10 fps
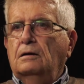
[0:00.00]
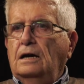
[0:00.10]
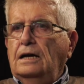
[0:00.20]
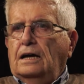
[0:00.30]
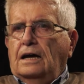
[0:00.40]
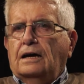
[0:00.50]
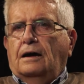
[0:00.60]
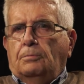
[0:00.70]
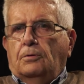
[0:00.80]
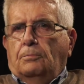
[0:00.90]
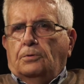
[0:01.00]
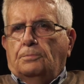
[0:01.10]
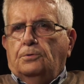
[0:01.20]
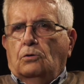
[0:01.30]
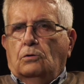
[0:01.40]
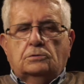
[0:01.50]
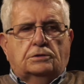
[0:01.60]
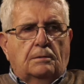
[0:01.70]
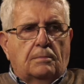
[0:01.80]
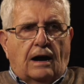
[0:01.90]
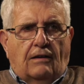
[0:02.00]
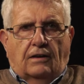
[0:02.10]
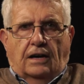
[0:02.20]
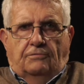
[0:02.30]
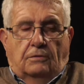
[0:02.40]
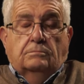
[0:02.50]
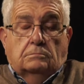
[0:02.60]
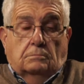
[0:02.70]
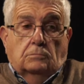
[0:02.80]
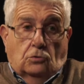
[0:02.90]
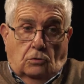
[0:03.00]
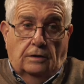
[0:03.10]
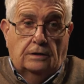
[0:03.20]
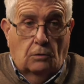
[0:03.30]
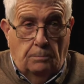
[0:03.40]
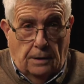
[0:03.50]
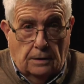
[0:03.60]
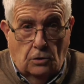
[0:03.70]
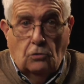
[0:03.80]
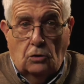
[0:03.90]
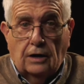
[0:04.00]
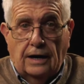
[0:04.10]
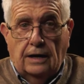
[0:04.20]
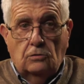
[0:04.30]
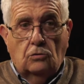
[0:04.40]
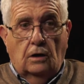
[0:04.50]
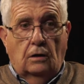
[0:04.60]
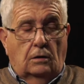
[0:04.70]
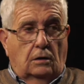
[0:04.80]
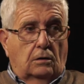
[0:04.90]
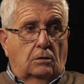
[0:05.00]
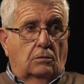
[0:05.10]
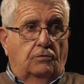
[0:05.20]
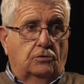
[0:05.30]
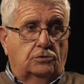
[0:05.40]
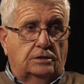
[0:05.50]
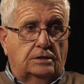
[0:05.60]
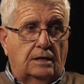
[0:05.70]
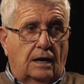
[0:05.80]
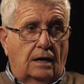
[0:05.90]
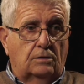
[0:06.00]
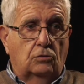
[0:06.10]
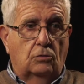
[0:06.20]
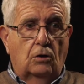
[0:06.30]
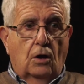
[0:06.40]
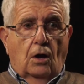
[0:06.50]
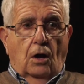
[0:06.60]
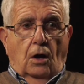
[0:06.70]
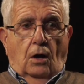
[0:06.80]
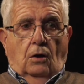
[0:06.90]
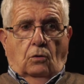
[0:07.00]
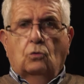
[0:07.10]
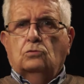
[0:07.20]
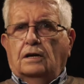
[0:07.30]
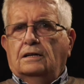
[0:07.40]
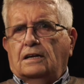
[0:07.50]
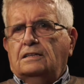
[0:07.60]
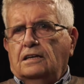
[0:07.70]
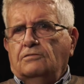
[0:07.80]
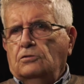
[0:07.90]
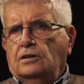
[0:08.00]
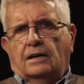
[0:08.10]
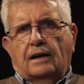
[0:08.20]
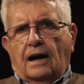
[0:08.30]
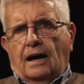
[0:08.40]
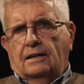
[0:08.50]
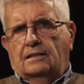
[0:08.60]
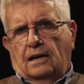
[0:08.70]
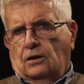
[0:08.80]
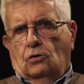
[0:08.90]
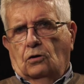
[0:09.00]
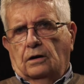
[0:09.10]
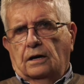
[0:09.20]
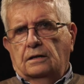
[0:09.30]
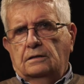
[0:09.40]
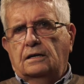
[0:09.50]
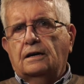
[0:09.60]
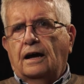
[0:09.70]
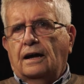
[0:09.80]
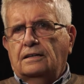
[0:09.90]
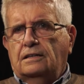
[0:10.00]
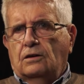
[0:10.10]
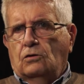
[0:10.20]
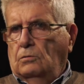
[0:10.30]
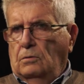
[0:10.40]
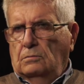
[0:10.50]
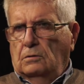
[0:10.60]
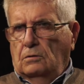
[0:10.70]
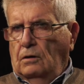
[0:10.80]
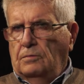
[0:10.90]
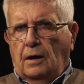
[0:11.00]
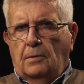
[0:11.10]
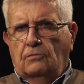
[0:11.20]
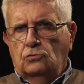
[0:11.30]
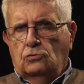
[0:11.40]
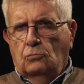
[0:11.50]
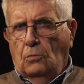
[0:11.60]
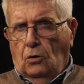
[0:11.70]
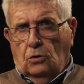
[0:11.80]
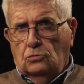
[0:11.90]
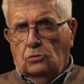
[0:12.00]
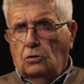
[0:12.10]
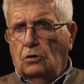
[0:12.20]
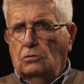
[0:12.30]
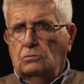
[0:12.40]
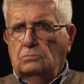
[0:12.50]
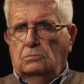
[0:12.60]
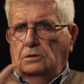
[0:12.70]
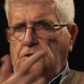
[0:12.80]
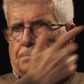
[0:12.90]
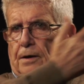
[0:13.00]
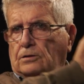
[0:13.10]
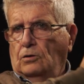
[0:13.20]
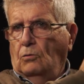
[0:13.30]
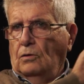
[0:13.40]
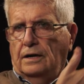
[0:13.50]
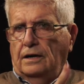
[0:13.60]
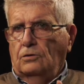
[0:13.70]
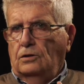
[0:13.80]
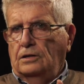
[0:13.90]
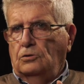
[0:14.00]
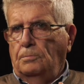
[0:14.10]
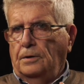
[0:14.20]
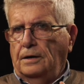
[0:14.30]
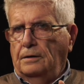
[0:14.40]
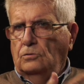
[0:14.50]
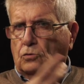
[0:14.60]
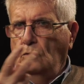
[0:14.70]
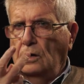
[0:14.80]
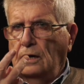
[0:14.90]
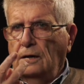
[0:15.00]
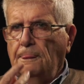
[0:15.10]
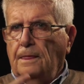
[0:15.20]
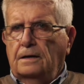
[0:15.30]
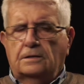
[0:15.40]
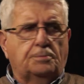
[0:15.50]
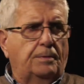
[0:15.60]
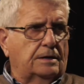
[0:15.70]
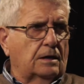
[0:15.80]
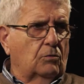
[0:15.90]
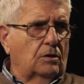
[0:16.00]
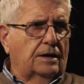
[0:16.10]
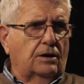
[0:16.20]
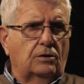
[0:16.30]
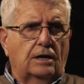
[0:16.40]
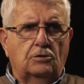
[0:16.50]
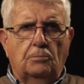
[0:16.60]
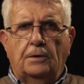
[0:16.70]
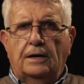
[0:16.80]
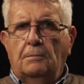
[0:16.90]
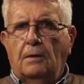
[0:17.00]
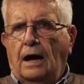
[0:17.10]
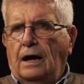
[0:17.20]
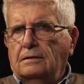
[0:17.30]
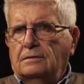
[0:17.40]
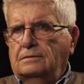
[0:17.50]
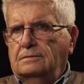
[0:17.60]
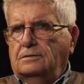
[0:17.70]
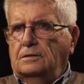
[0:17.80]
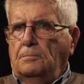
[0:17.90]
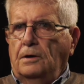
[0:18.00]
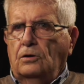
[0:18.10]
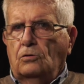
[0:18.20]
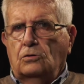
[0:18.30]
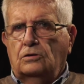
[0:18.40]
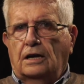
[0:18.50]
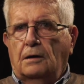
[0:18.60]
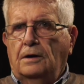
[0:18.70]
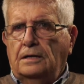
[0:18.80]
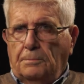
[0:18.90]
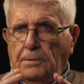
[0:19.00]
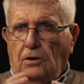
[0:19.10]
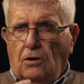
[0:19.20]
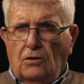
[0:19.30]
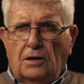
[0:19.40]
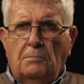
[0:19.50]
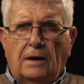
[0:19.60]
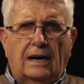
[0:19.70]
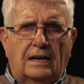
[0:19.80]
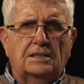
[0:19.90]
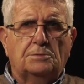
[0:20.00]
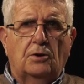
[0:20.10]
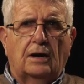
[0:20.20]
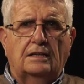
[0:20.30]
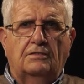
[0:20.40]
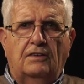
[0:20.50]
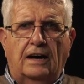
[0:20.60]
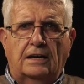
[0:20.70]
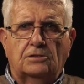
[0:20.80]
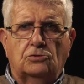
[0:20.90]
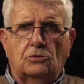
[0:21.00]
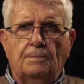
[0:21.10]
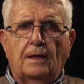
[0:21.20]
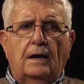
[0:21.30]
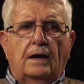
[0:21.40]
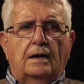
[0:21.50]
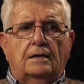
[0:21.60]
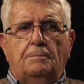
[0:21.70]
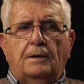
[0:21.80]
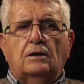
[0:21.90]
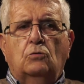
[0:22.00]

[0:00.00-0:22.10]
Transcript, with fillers: Lì era proprio, sembrava che io lo credo che, che lo fosse stato, un tentativo di creare terrore, di creare terrore. Abbiamo avuto un morto, no? rispetto a quelli che ho detto prima, due, rispetto a quelli che ho detto prima, nemmeno lontanamente, però il meccanismo era diverso ed è per